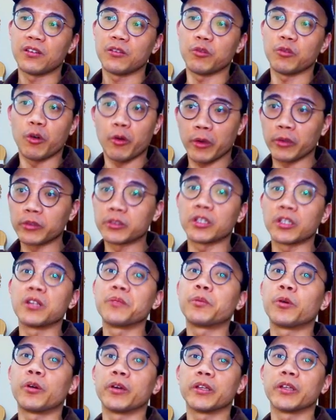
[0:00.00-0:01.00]
我会用
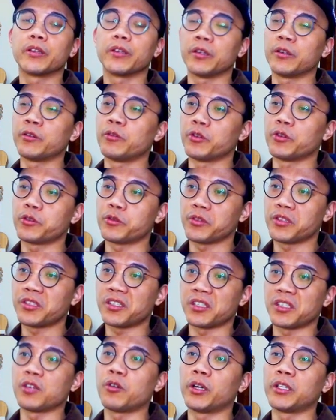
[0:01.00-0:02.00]
turning point，因为我所
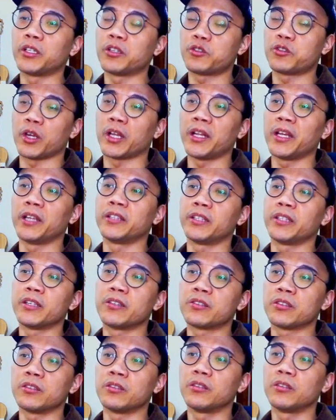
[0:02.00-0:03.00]
习惯的转类点
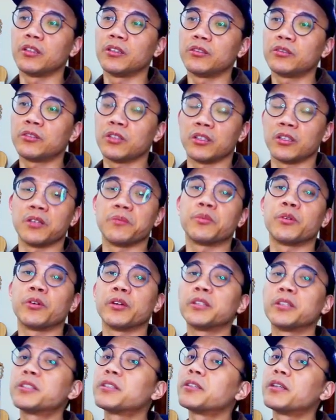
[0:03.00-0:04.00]
是 turning point。